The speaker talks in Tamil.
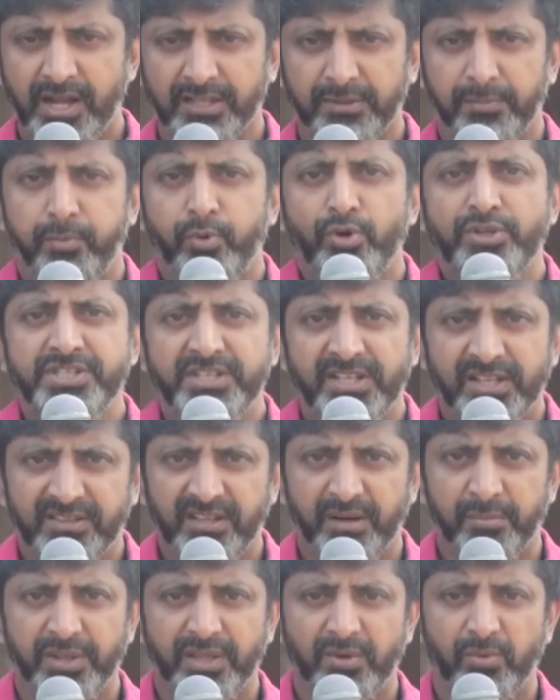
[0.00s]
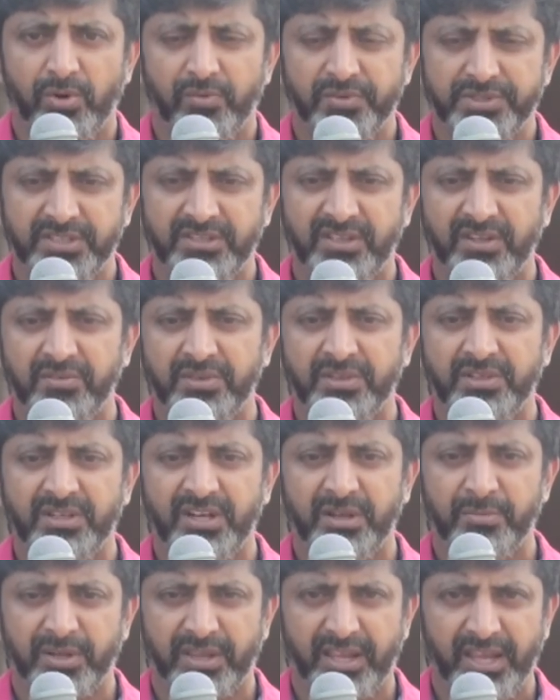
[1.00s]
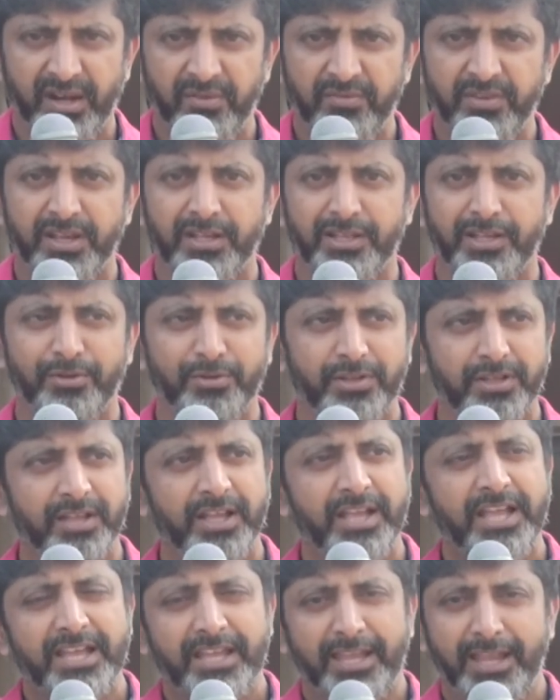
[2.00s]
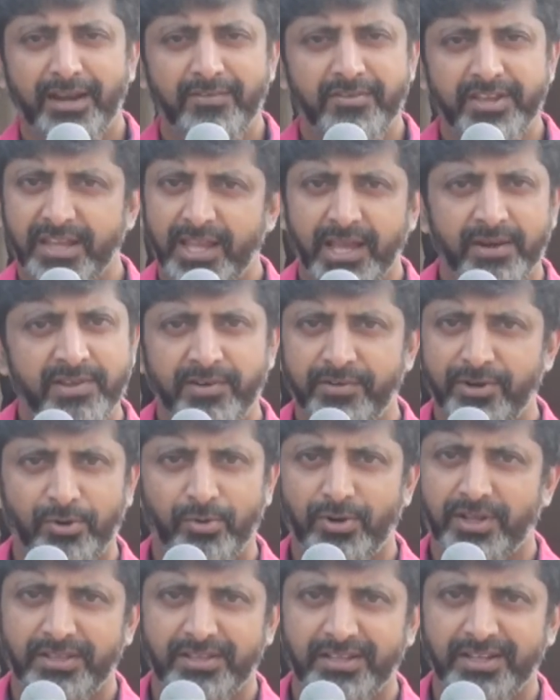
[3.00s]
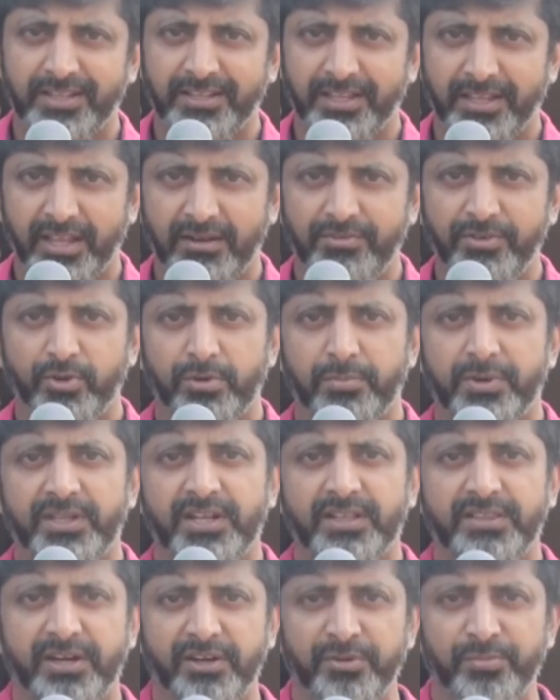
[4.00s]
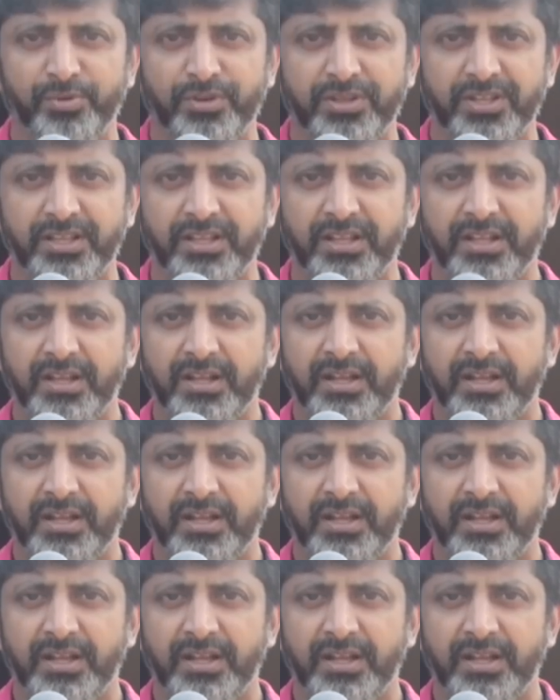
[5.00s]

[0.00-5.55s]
அதை புரிஞ்சுக்கிற தன்மை ஒரு விஷயத்த வந்து நம்ம கேள்வியை அதாவது கேள்வியை கேள்வியை விட்டுறக்கூடாது அந்த கேள்விக்கு ஒரு பதிலை தேடும்போது